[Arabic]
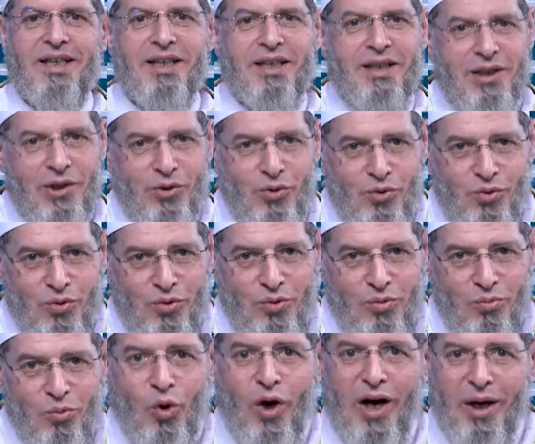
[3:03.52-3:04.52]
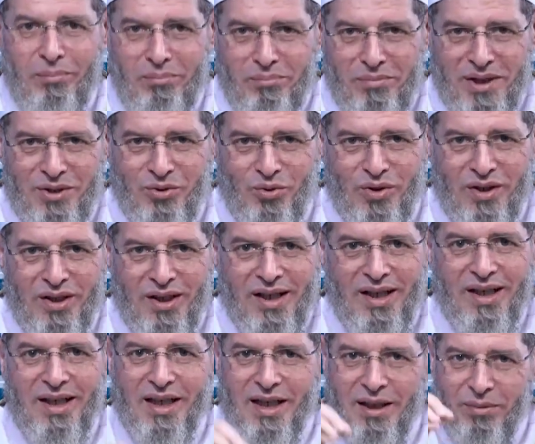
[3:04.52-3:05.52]
انه محمد
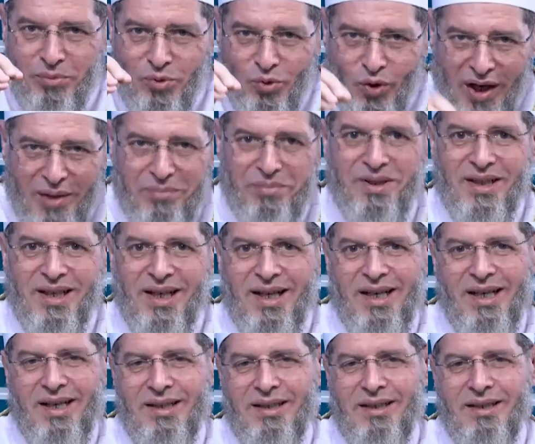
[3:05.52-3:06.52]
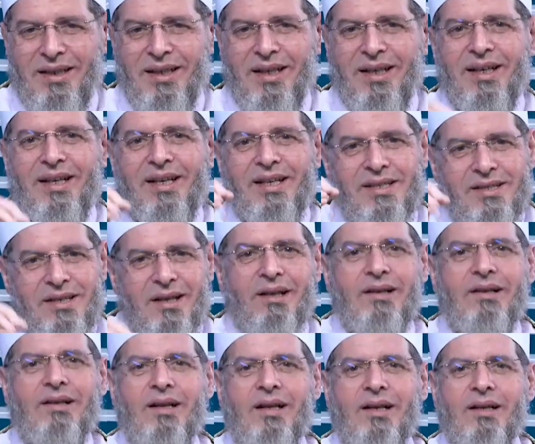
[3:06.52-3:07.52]
ابن عبد الله
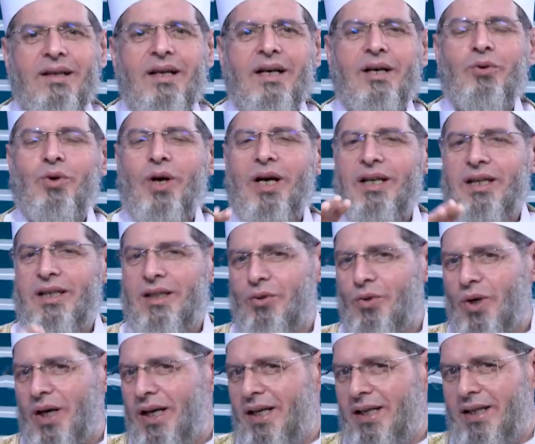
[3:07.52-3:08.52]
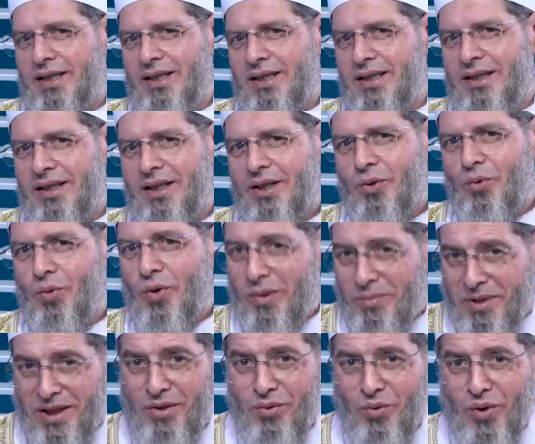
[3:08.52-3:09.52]
صلى الله عليه واله
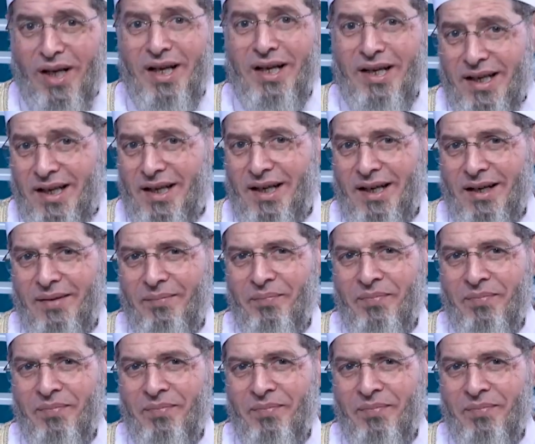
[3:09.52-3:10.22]
ومن والاه